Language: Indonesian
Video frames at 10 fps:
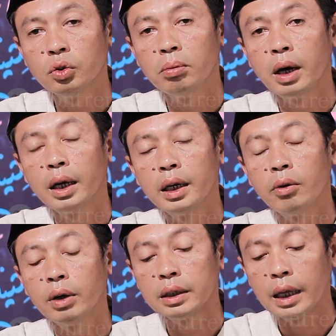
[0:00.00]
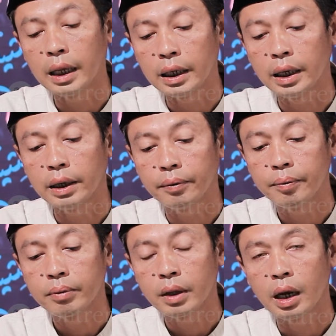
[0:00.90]
Subhanahu wa taala
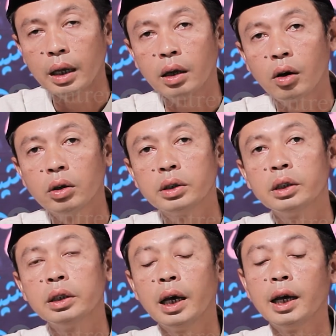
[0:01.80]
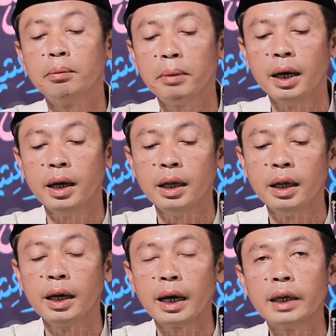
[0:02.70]
ari khosyah mah
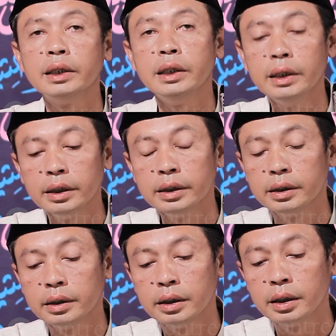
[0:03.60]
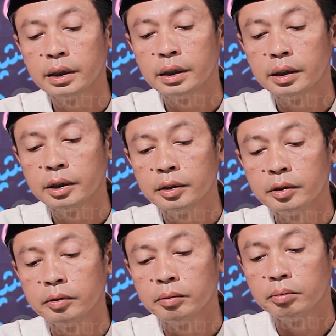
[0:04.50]
kasieun
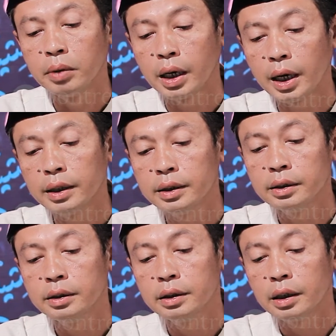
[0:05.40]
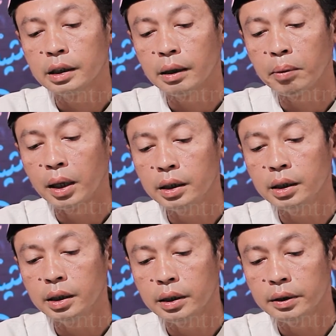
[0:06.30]
bahkan
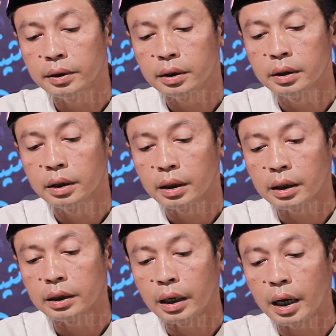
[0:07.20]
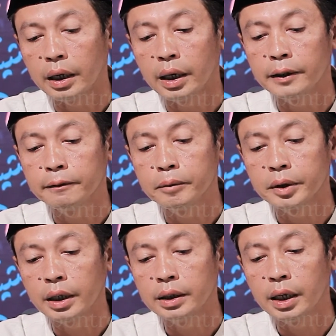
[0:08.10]
sapalih keterangan
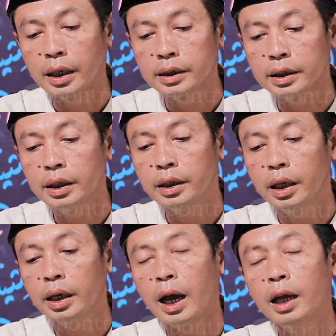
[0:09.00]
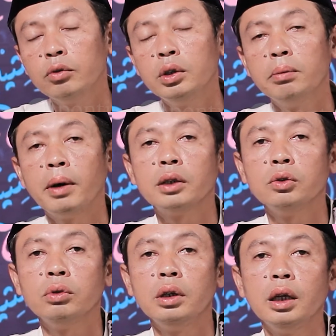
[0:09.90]
ngajelaskan yang anu
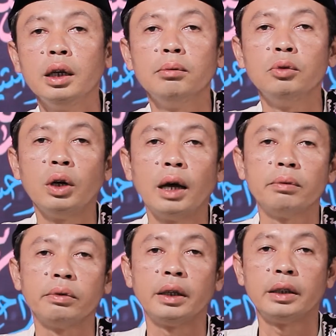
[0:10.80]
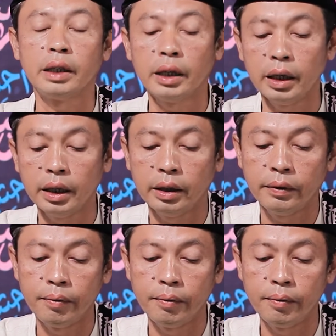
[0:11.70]
dimaksud ilmu nafete